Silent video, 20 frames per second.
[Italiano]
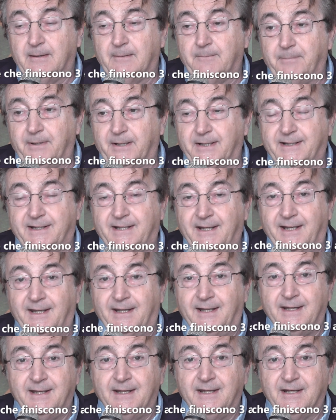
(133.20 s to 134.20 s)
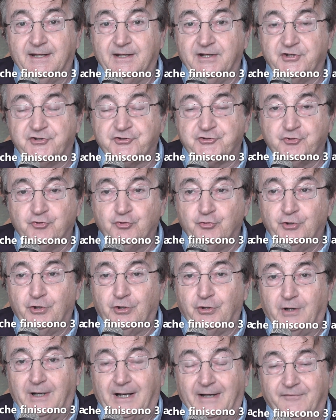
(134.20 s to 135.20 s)
perché
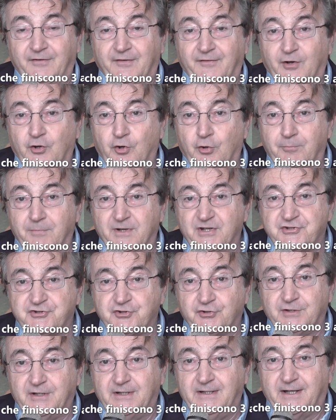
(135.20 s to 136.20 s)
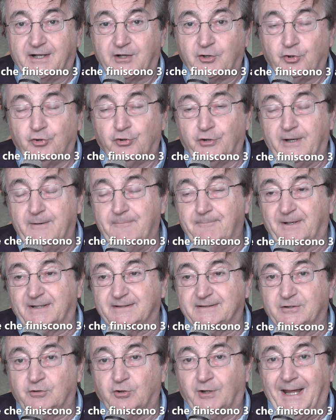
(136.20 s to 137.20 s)
nessuno aveva commesso degli errori, in
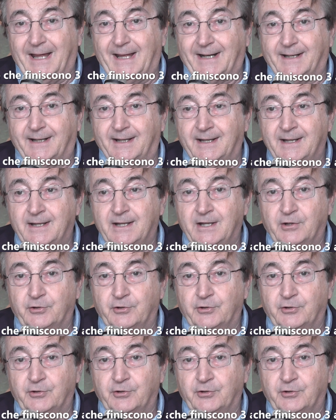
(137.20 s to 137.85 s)
particolare